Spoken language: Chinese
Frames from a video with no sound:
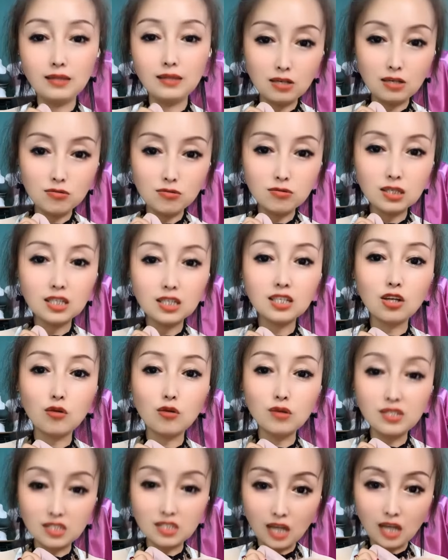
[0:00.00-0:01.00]
内裤这个
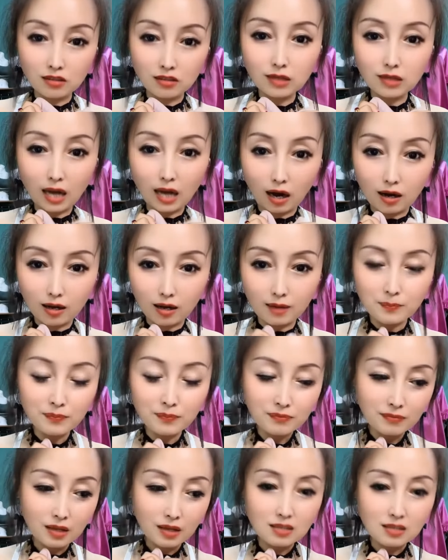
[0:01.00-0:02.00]
东西讲究点
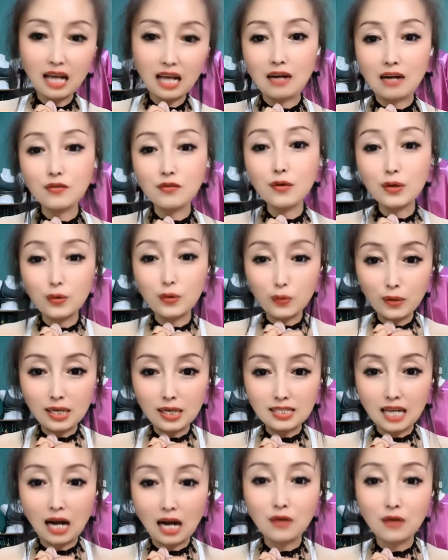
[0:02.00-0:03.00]
的，3个月一
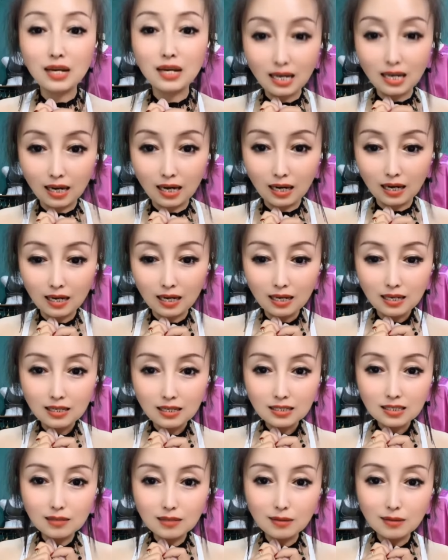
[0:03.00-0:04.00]
换，3个月一扔，
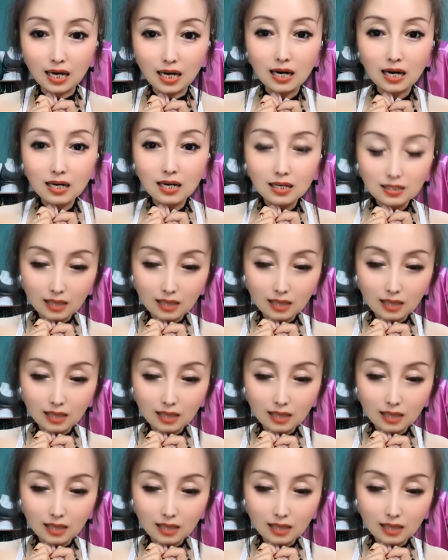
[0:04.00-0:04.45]
是不是？